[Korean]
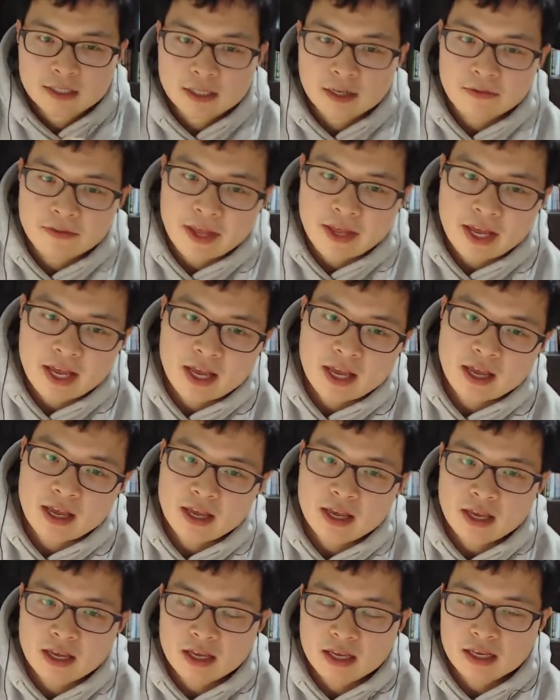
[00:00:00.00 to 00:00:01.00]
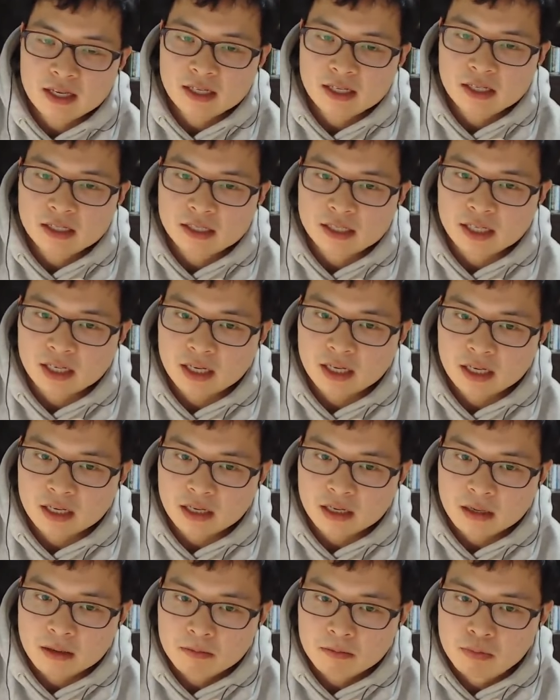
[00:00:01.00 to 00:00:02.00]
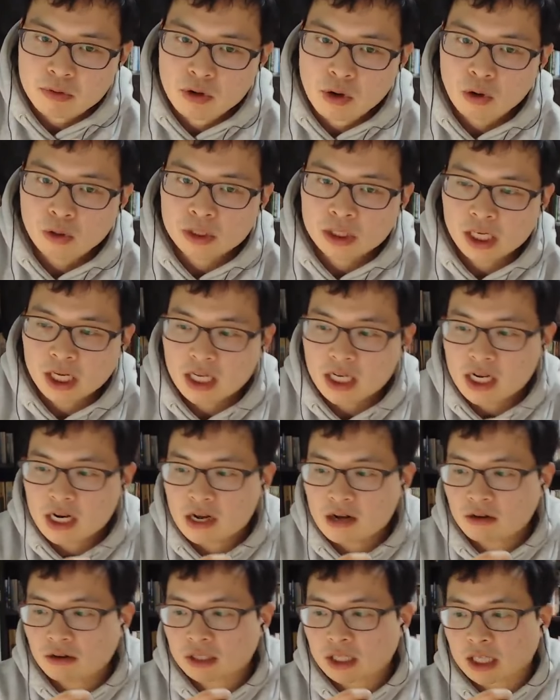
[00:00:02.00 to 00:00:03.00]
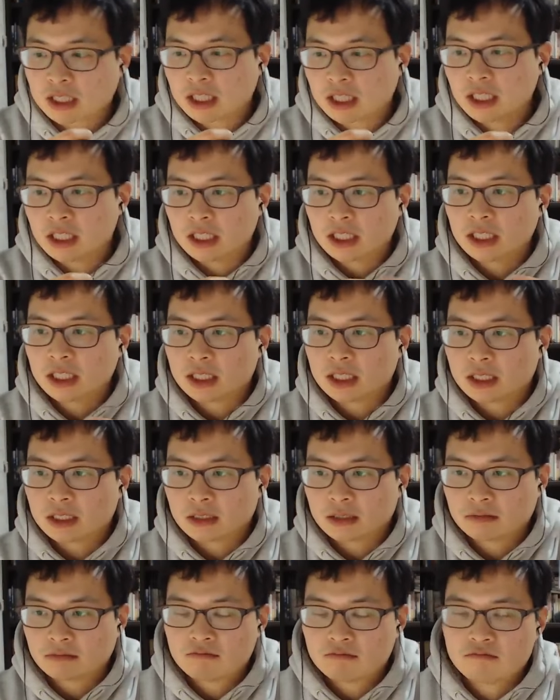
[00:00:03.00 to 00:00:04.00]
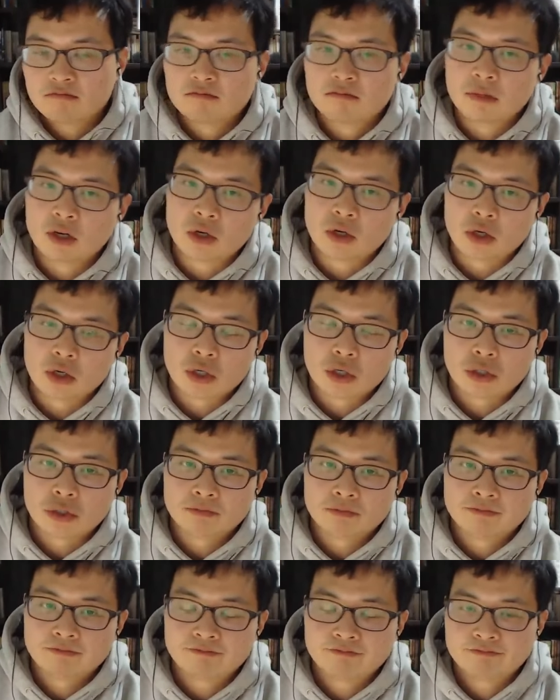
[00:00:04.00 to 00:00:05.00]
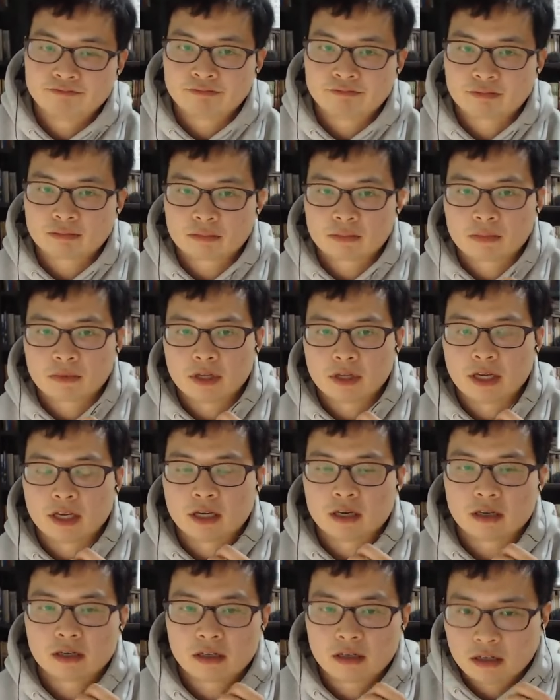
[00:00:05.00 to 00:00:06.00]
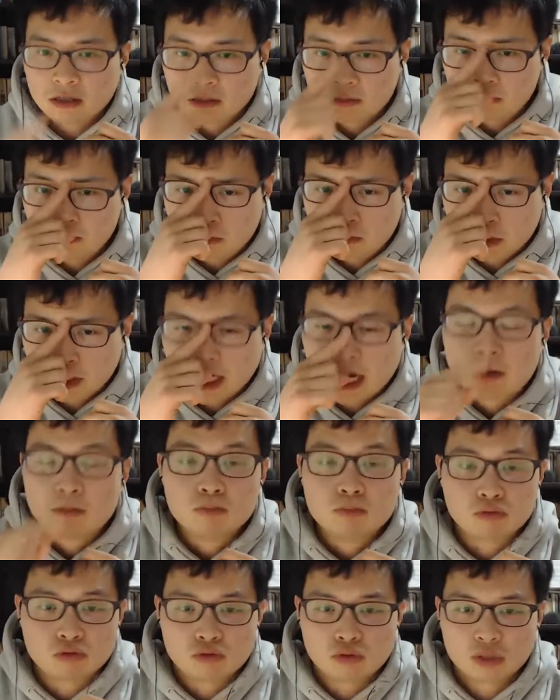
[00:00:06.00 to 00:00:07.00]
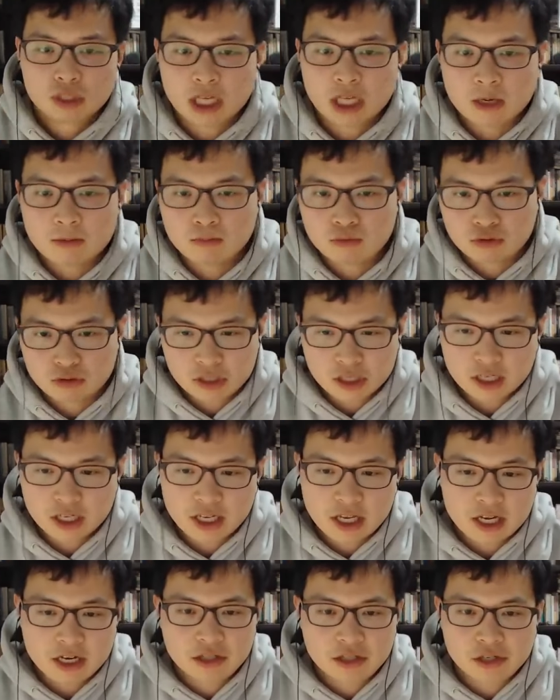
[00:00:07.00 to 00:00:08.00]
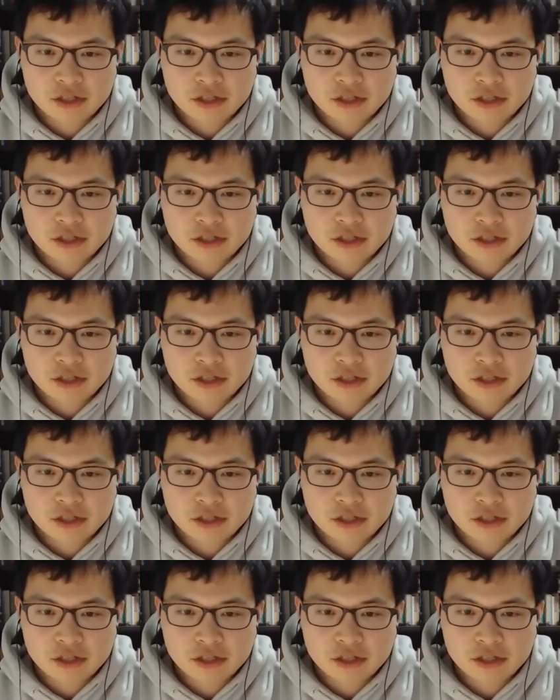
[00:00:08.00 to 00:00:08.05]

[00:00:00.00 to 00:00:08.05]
그런데 이제 블록체인이라는 것 자체는 뭐, 네, 그 장부, 장부. 그러니까 예를